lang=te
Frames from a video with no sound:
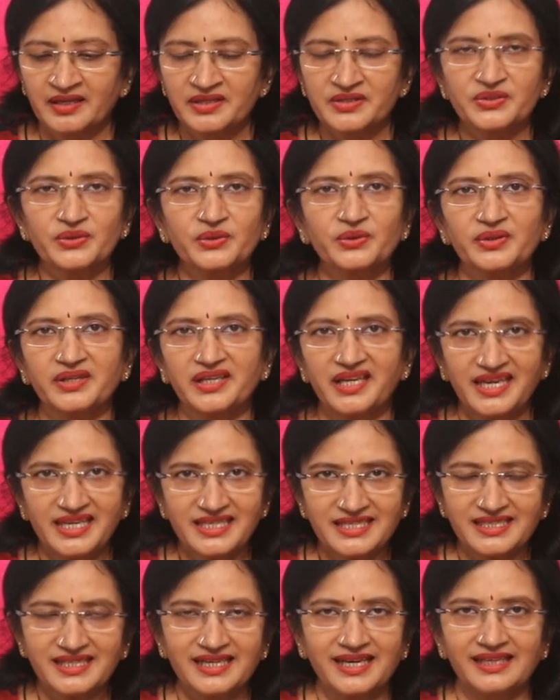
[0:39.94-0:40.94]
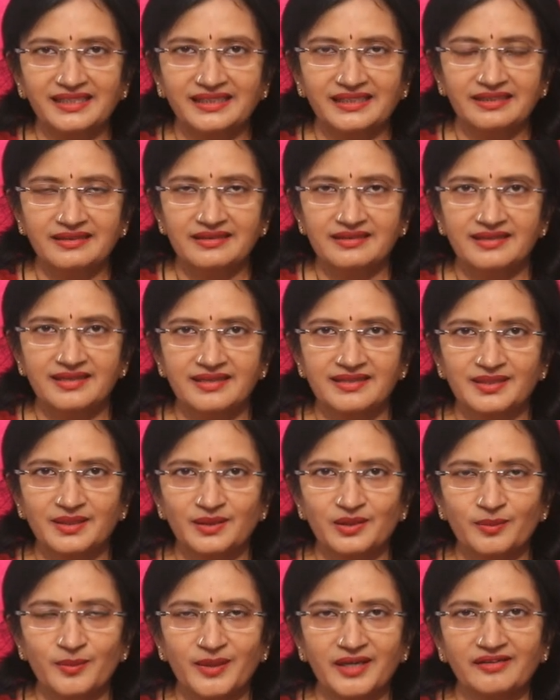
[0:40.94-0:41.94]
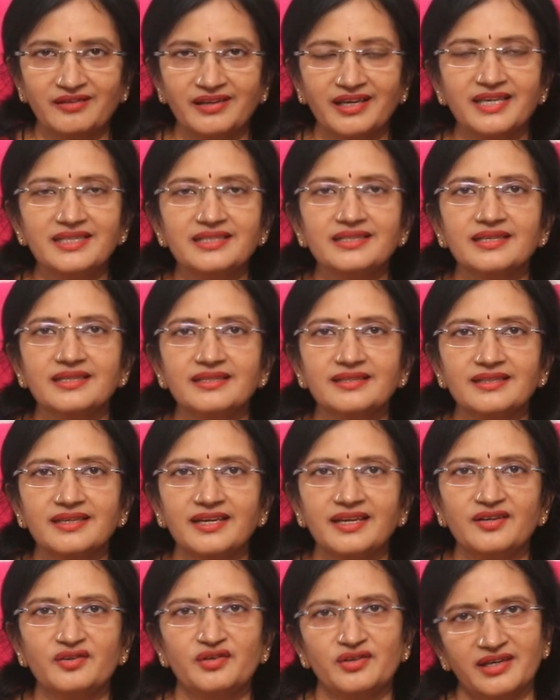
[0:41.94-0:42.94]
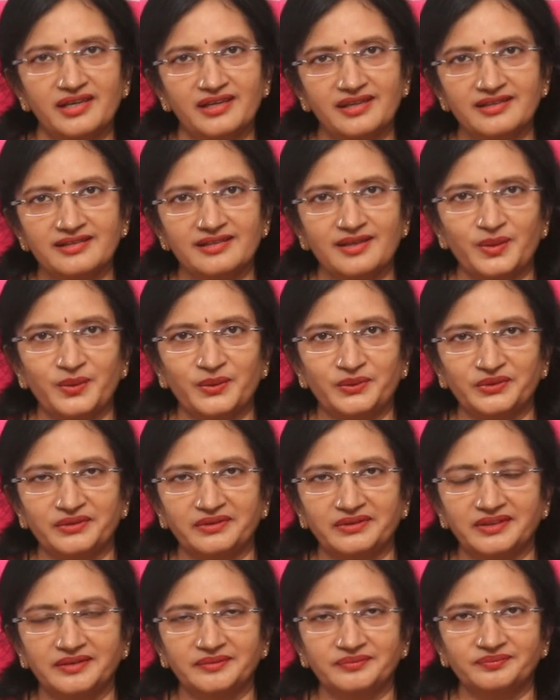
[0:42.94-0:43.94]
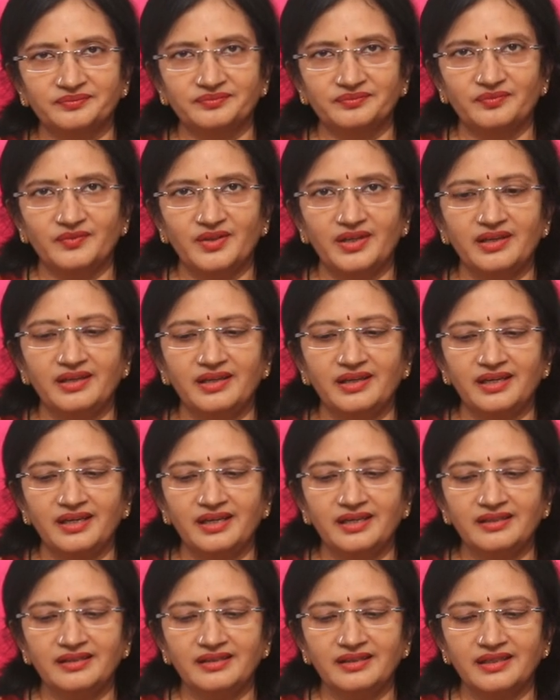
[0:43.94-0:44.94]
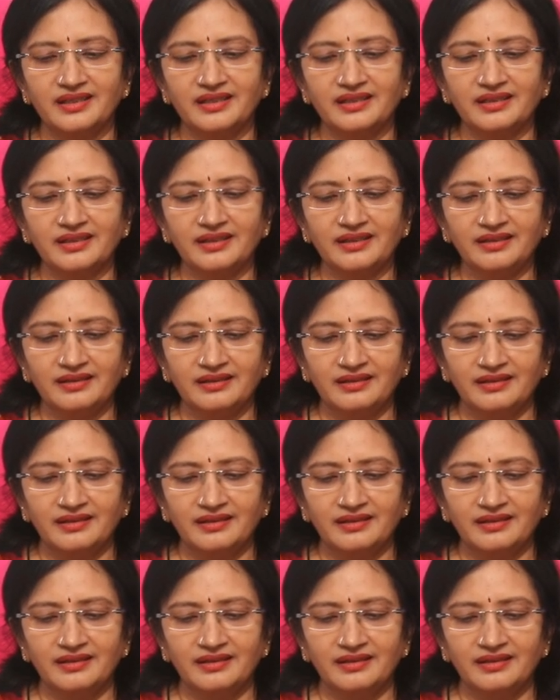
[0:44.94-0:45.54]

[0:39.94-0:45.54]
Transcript: సో ఏం చేయాలి ఈ సీజన్లో మనం ఏం చేస్తే ఈ డ్రైనెస్ తగ్గుతుంది దీనికి ఏంటి అంటే